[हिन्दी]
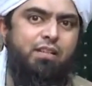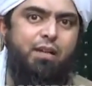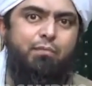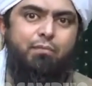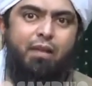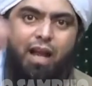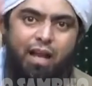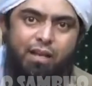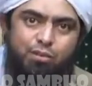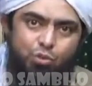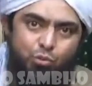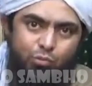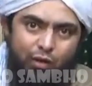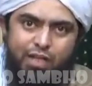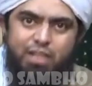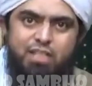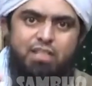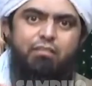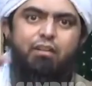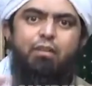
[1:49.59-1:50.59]
कि मैं इस तू
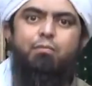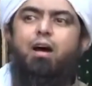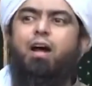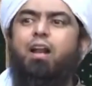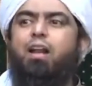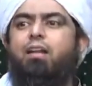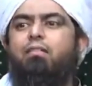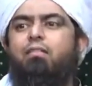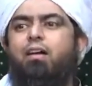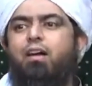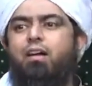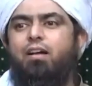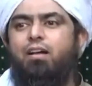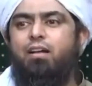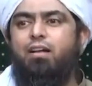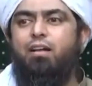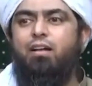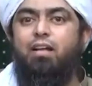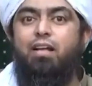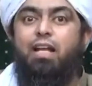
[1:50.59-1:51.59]
वी चवल मार लवा
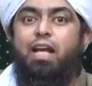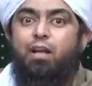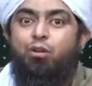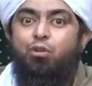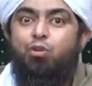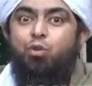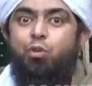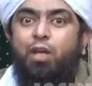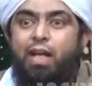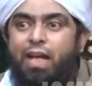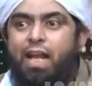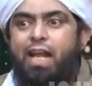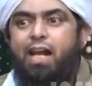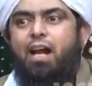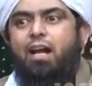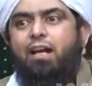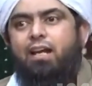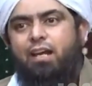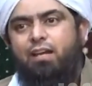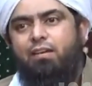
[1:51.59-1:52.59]
लेकिन वो जो
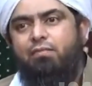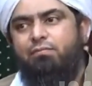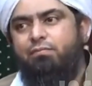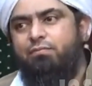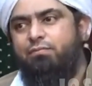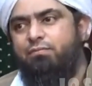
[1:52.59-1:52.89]
निकलेगा के